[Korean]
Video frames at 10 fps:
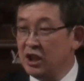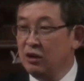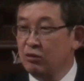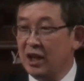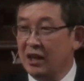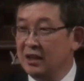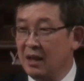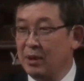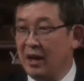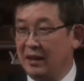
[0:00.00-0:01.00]
자식이
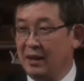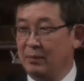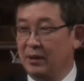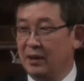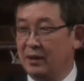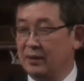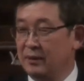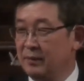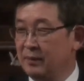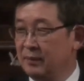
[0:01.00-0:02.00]
우상이 되면 안 됩니다.
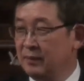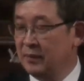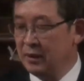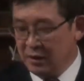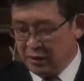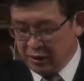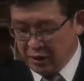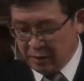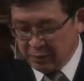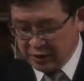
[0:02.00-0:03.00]

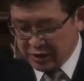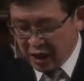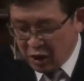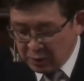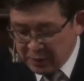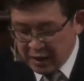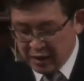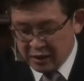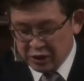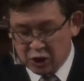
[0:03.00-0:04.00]
여러분,
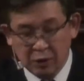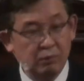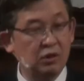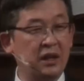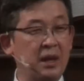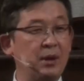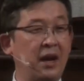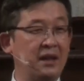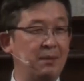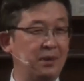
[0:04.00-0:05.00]
사업이 전부가
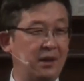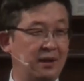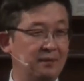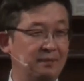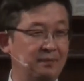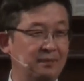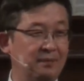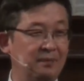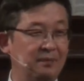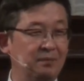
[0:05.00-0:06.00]
되면 안 됩니다.
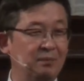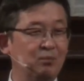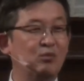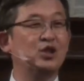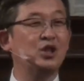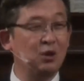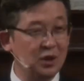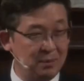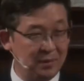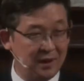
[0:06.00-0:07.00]

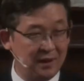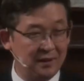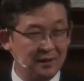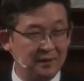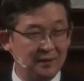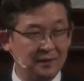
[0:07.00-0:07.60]
무신론입니다.